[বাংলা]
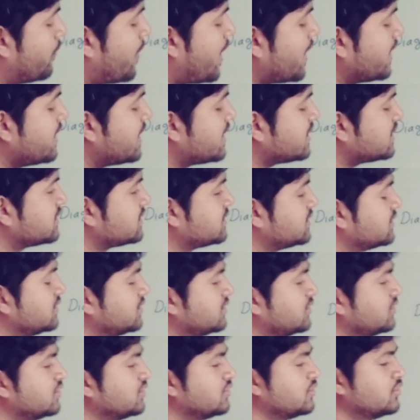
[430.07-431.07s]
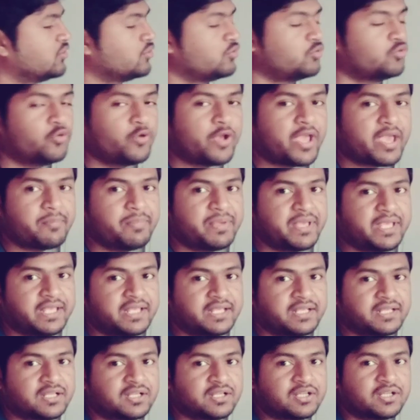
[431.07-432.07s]
মাইনাস টু এ বি
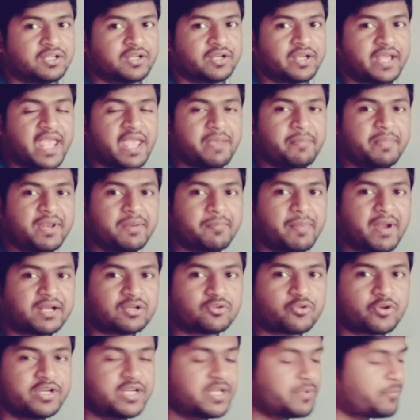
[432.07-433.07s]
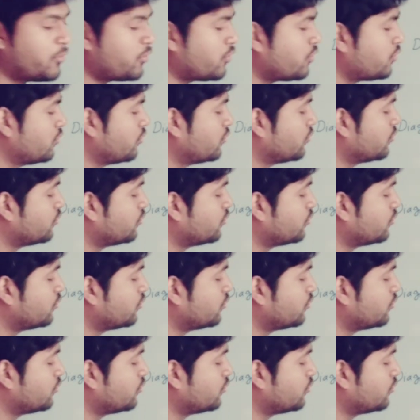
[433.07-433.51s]
এ বির মান টোয়েন্টি ফোর